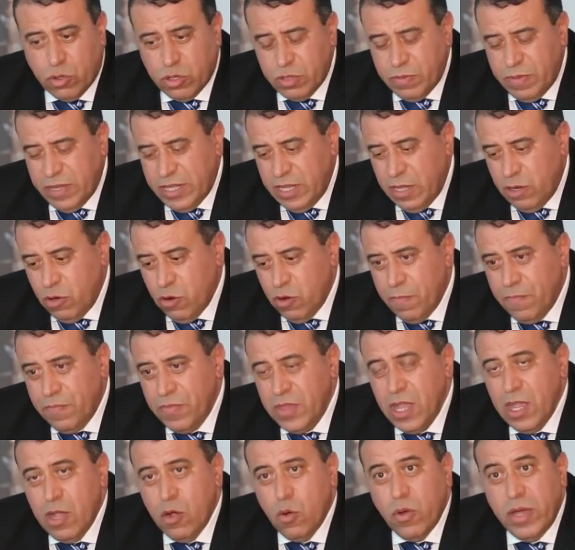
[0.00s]
الرتبه ديالهم
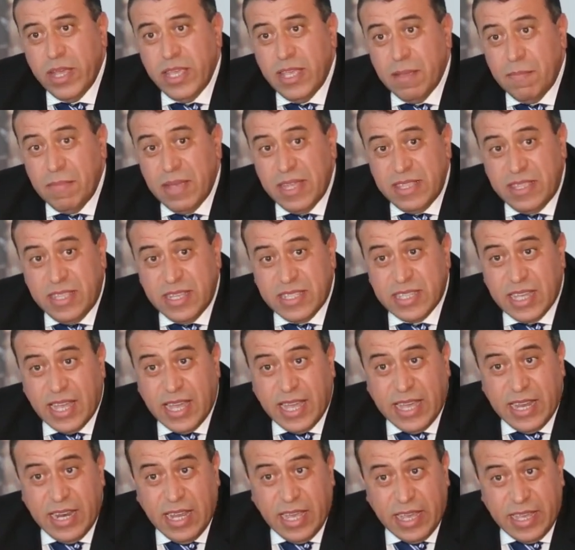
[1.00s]
وهي ماده
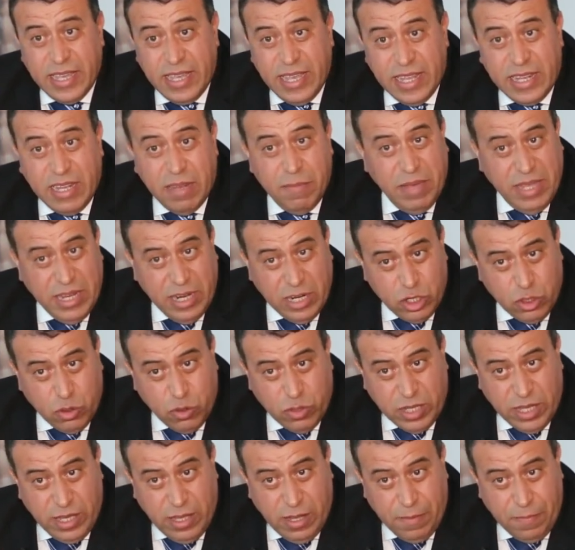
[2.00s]
اخلاقيات المهنه
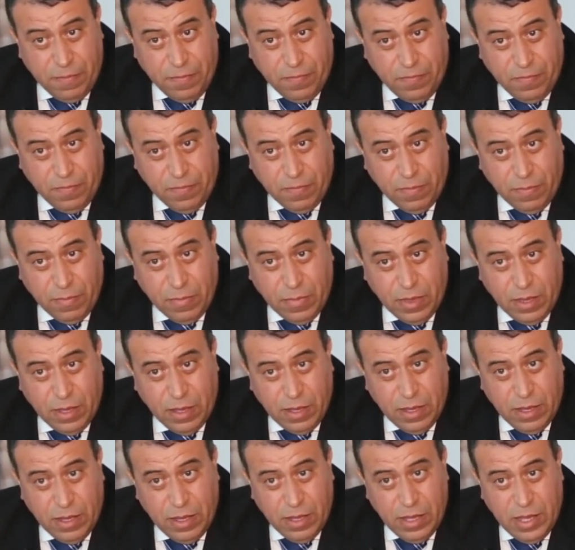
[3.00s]
الشرطيه
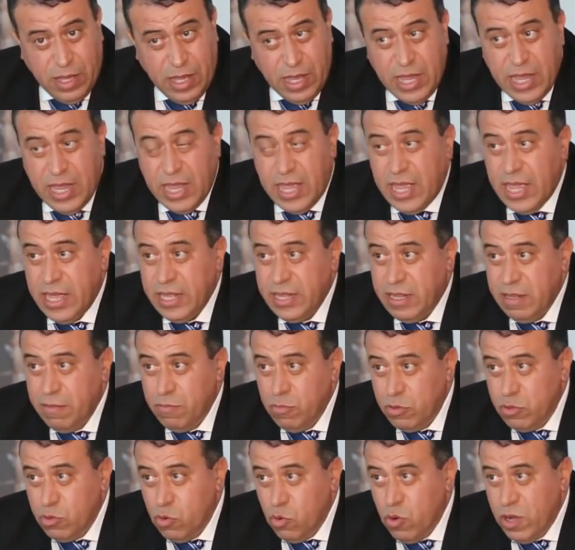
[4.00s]
هذه
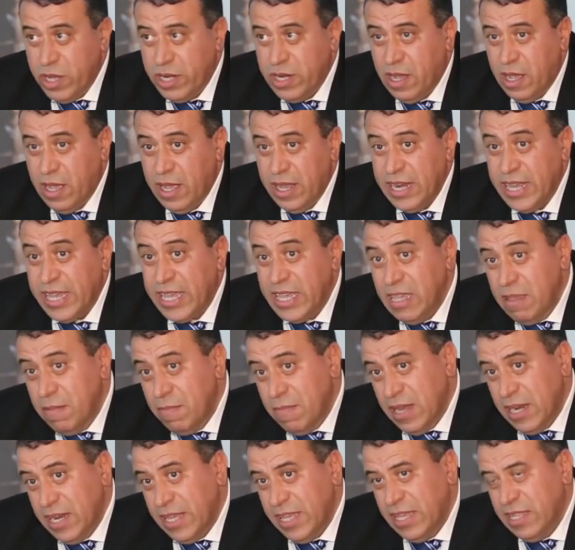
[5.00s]
المدونه
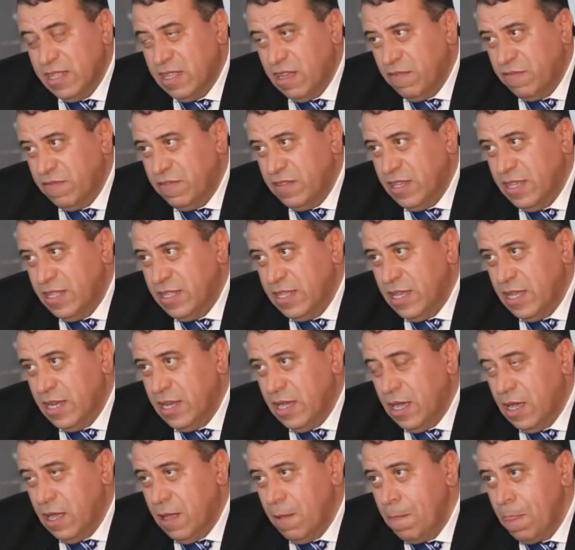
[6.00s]
القيمه الاضافيه
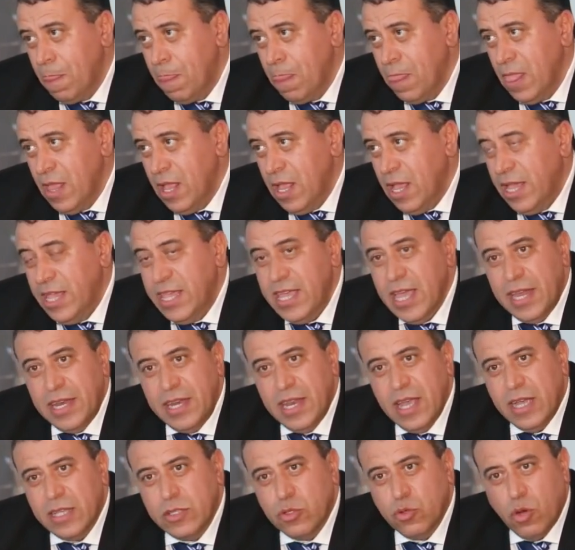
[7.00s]
ديالها هي
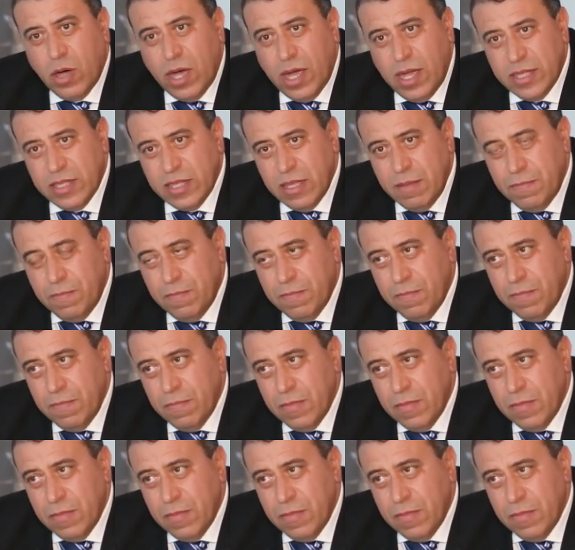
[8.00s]
انها تخاطب